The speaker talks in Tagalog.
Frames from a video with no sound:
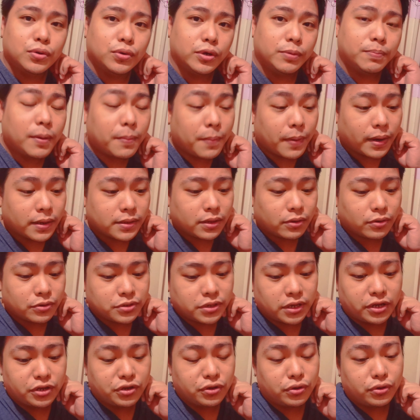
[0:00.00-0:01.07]
So ipapakita ko
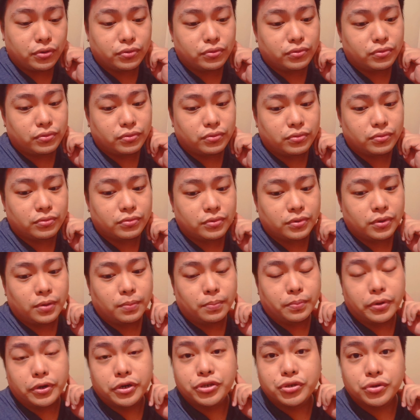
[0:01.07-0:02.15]
sa inyo yung
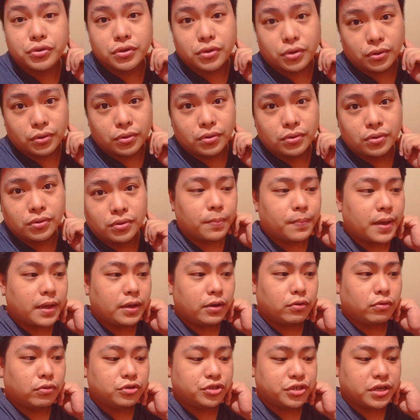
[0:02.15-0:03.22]
version ko,
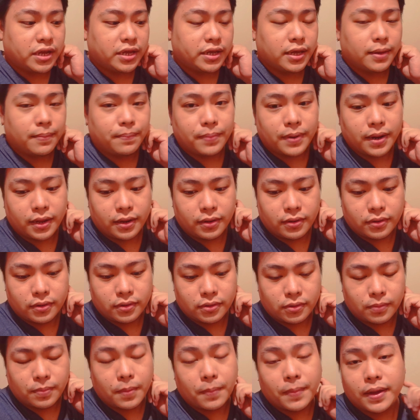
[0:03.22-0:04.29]
paano ko siya i-apply, no?
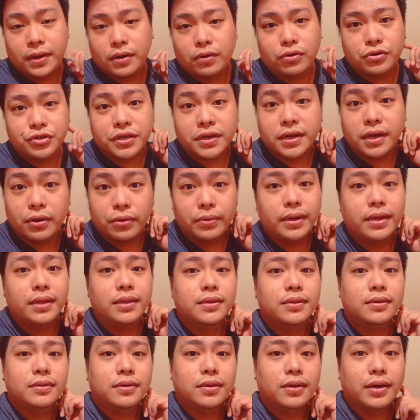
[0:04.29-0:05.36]
paano ko siya gawin.
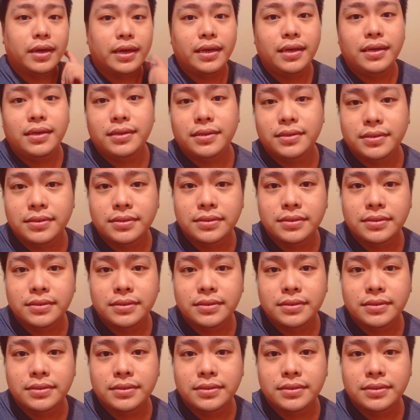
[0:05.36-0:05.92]
Okay?